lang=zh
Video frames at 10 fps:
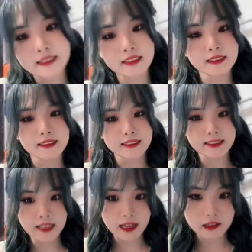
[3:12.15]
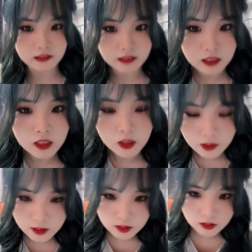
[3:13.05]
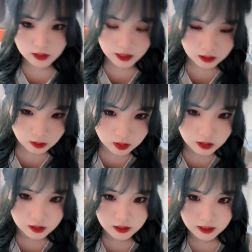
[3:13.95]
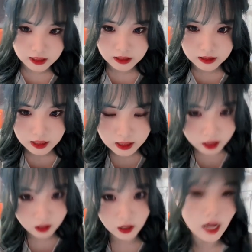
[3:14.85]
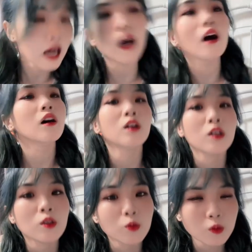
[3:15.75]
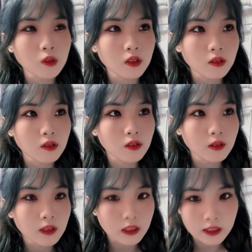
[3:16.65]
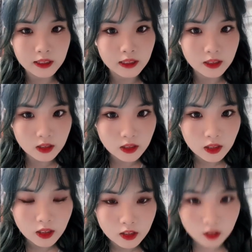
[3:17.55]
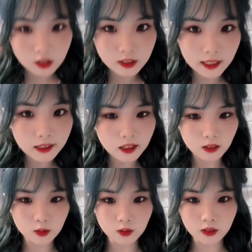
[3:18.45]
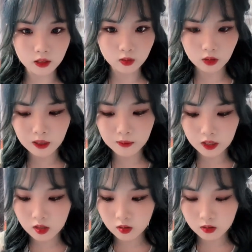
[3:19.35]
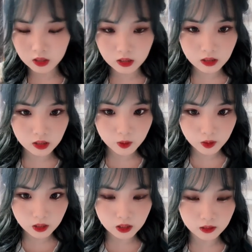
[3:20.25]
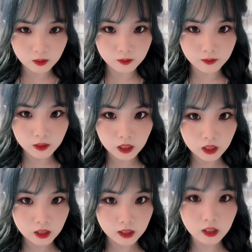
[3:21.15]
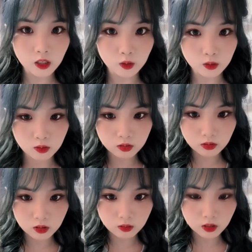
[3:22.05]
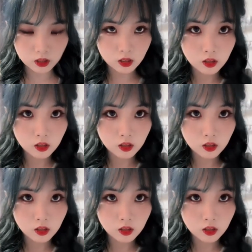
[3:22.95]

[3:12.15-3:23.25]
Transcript: 请假了，会注意安全的啦。还好啊，我以前其实香港对我来说还蛮熟悉的，因为以前经常会去，因为